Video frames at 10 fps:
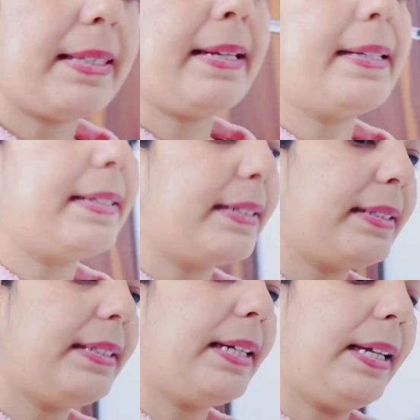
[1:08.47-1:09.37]
सेट कर
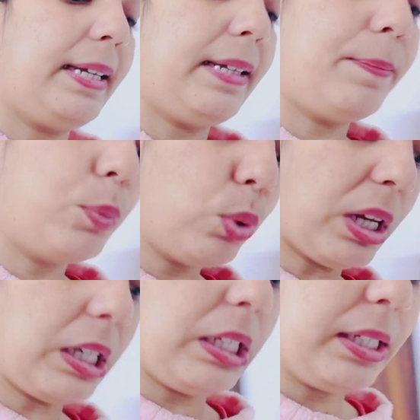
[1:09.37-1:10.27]
दिया है
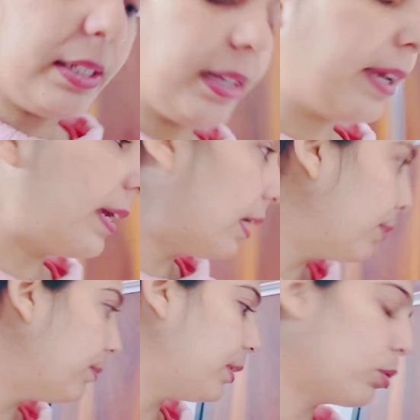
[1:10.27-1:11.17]
पूरा नहीं किया है
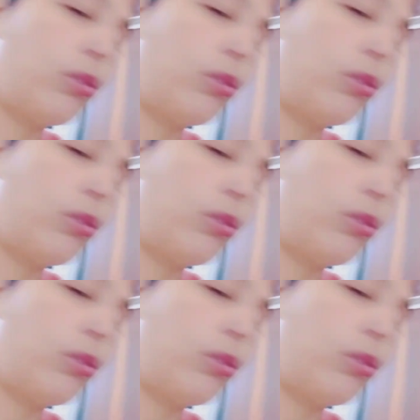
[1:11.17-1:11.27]
अभी भी